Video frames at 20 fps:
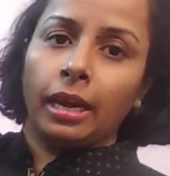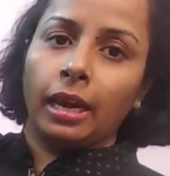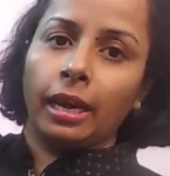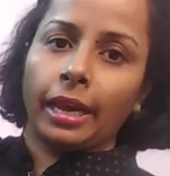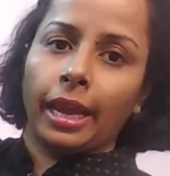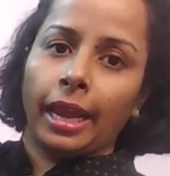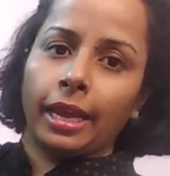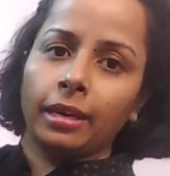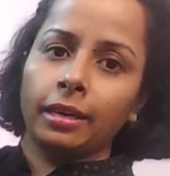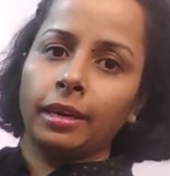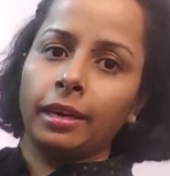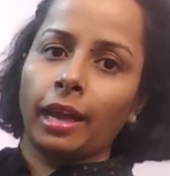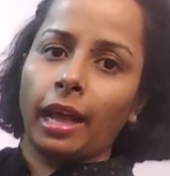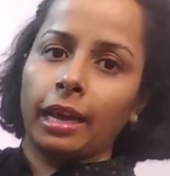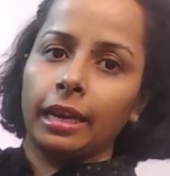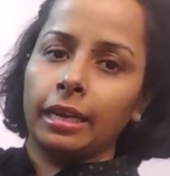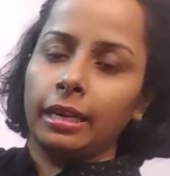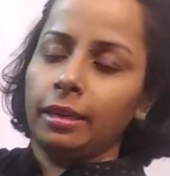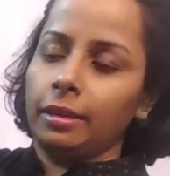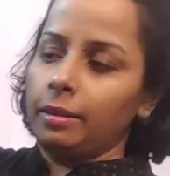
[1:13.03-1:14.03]
अगेन
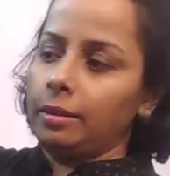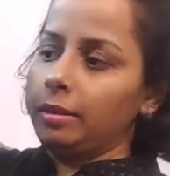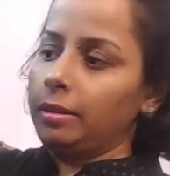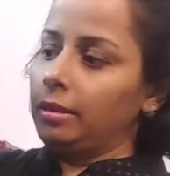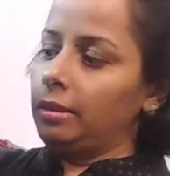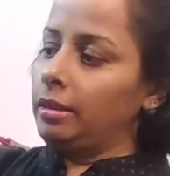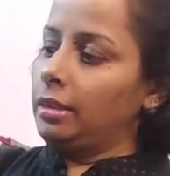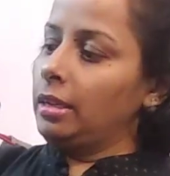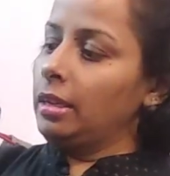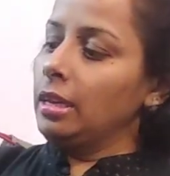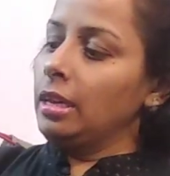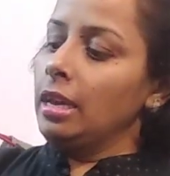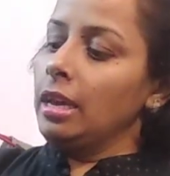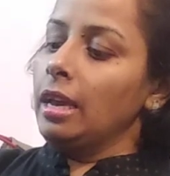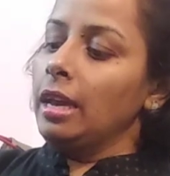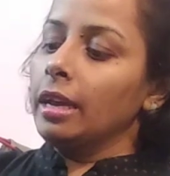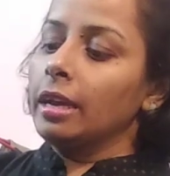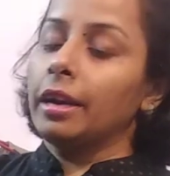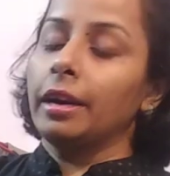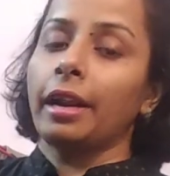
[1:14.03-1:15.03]
कढ़ाई
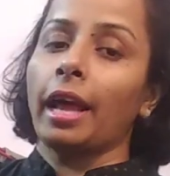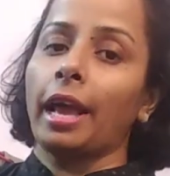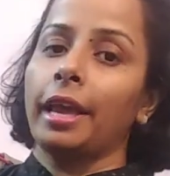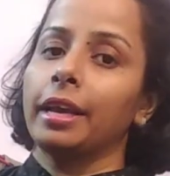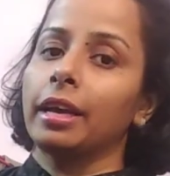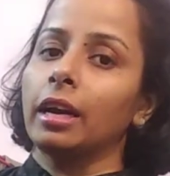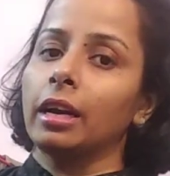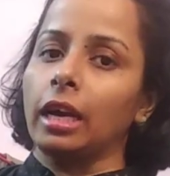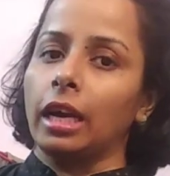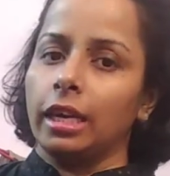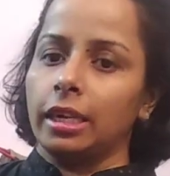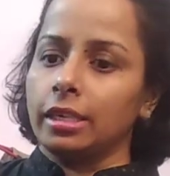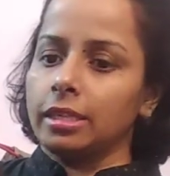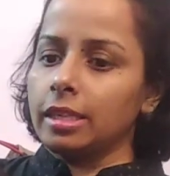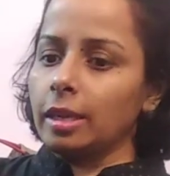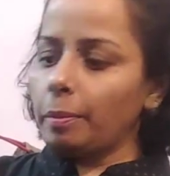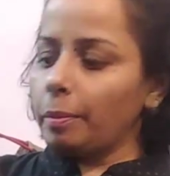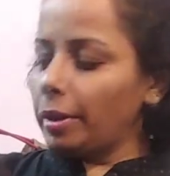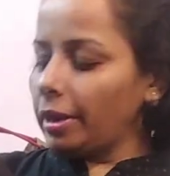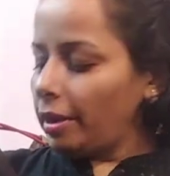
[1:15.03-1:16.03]
कढ़ाई का कलर
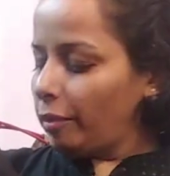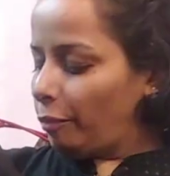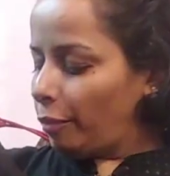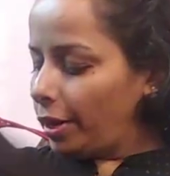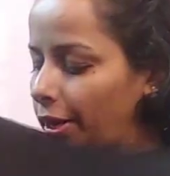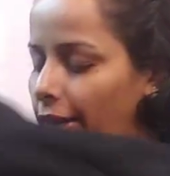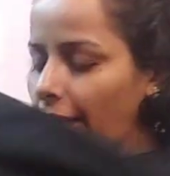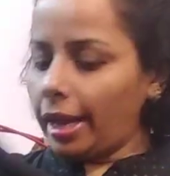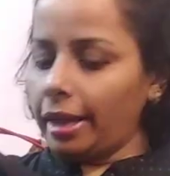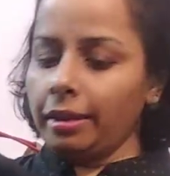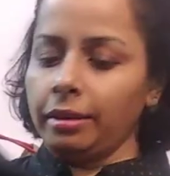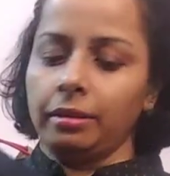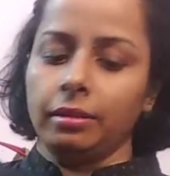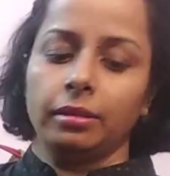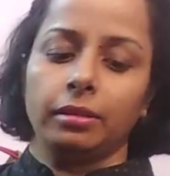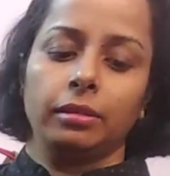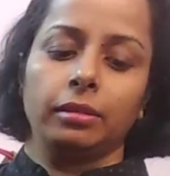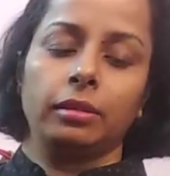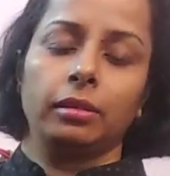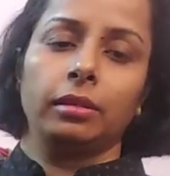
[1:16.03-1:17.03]
सब में डिफरेंट है
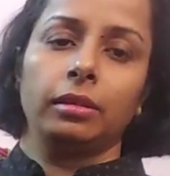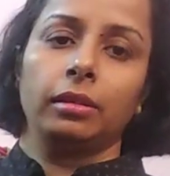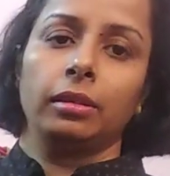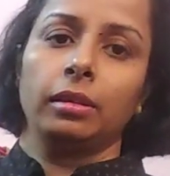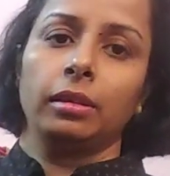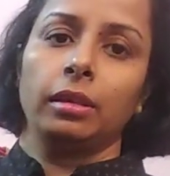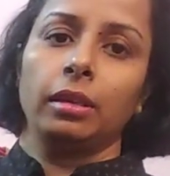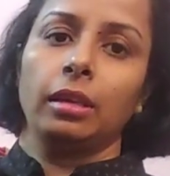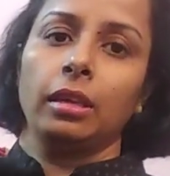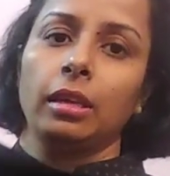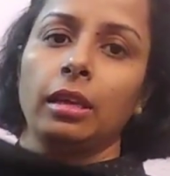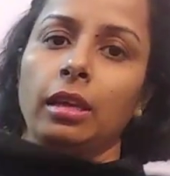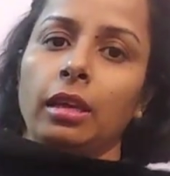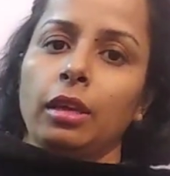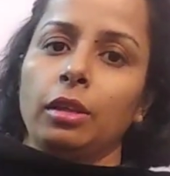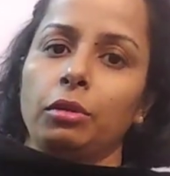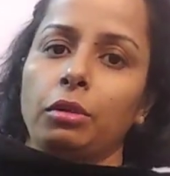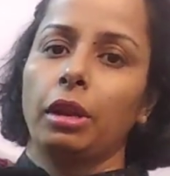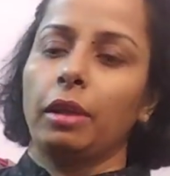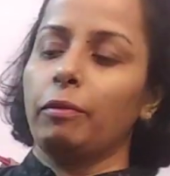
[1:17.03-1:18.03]

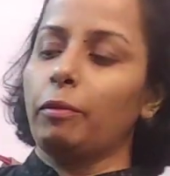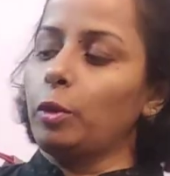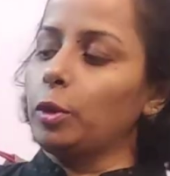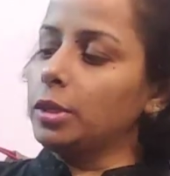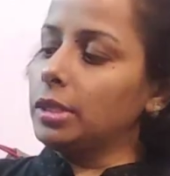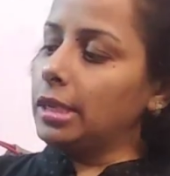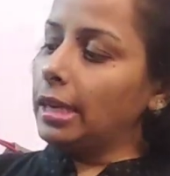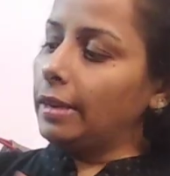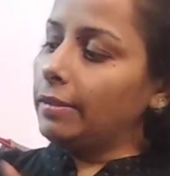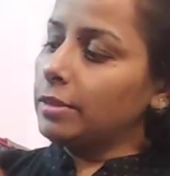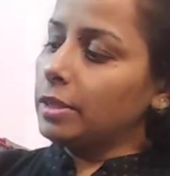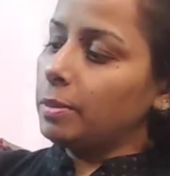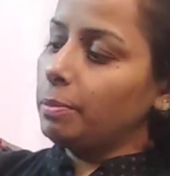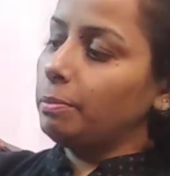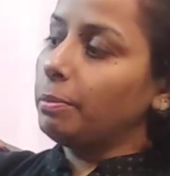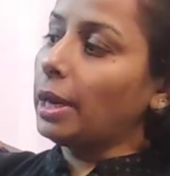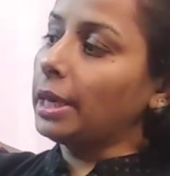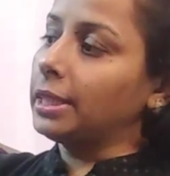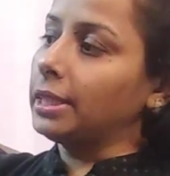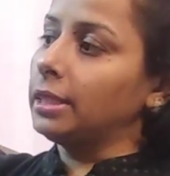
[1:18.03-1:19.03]
थ्री फोर्थ स्लीव्स
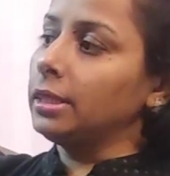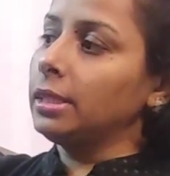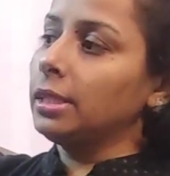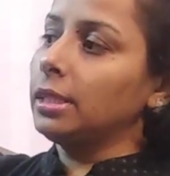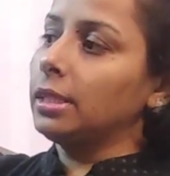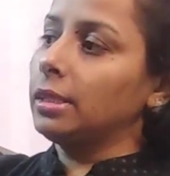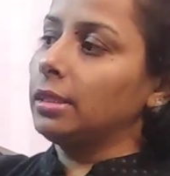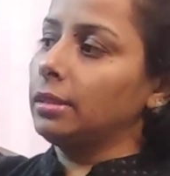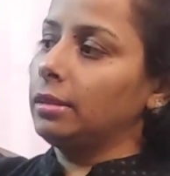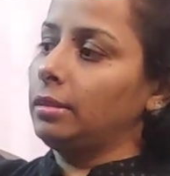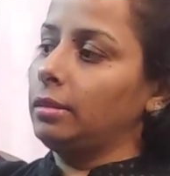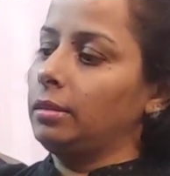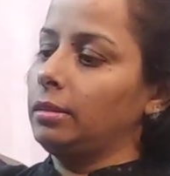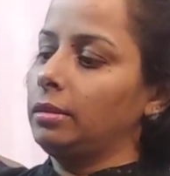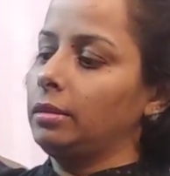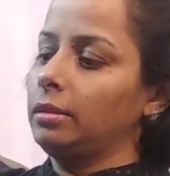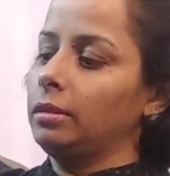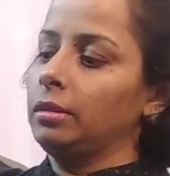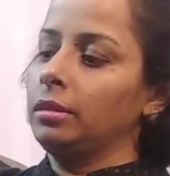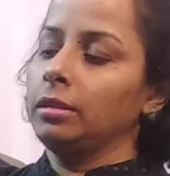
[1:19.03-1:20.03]
बटन्स
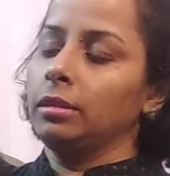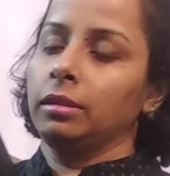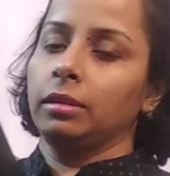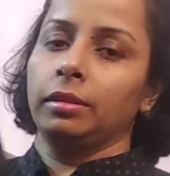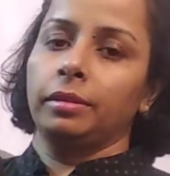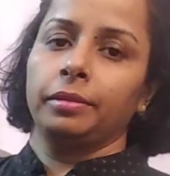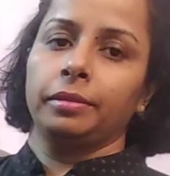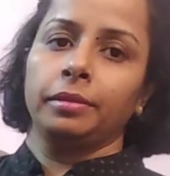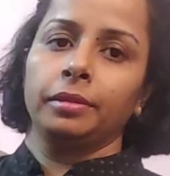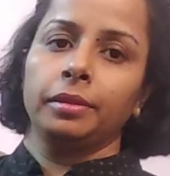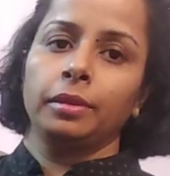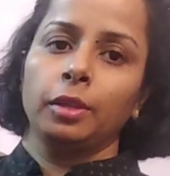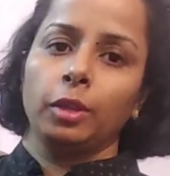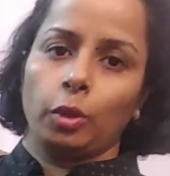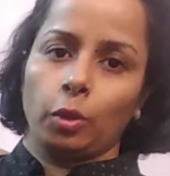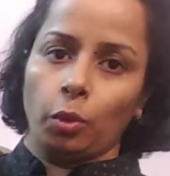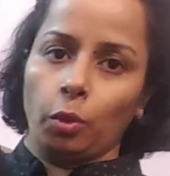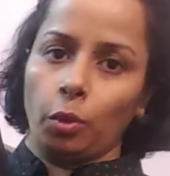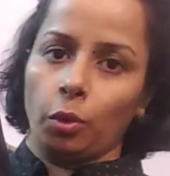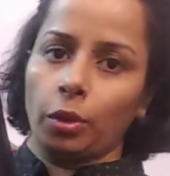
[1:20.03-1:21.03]

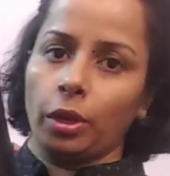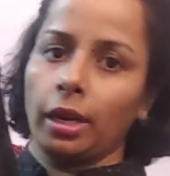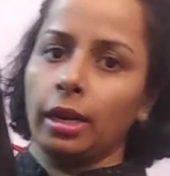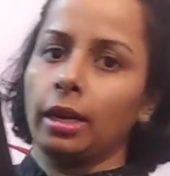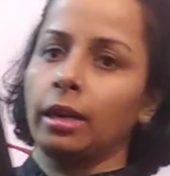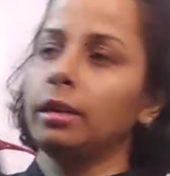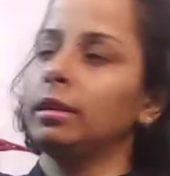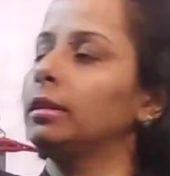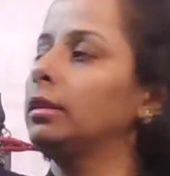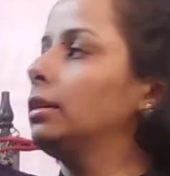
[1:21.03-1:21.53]
गोल गला